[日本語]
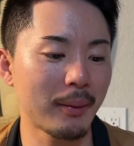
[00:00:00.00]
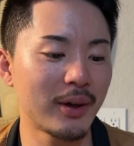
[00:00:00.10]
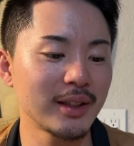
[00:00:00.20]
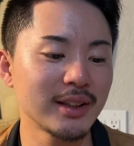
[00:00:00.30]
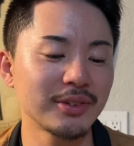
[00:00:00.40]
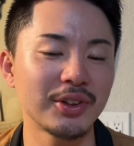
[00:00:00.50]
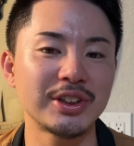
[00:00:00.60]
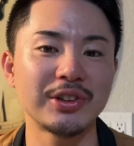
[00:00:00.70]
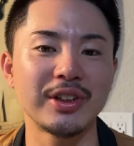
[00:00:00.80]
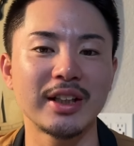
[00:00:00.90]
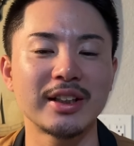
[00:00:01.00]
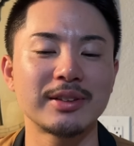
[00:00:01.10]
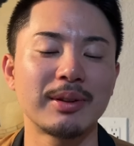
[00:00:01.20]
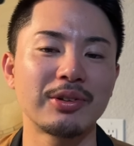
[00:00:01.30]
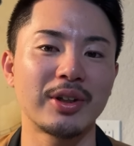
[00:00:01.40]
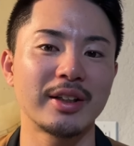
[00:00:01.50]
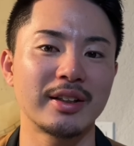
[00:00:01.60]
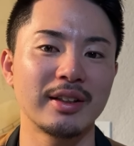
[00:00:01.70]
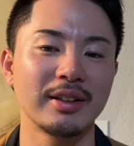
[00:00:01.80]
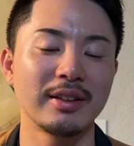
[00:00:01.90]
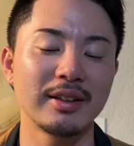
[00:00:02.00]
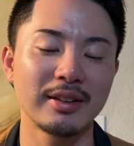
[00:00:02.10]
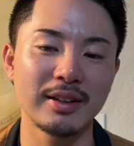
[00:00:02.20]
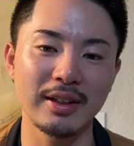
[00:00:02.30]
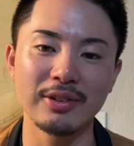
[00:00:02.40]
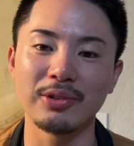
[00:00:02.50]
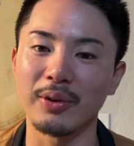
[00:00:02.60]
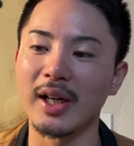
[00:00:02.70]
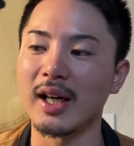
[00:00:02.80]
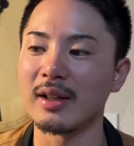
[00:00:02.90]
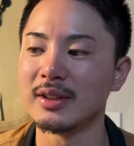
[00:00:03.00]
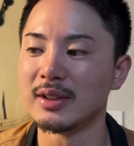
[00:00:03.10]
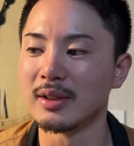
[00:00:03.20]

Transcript: ワンアウト一塁になってしまうのかっていうのは、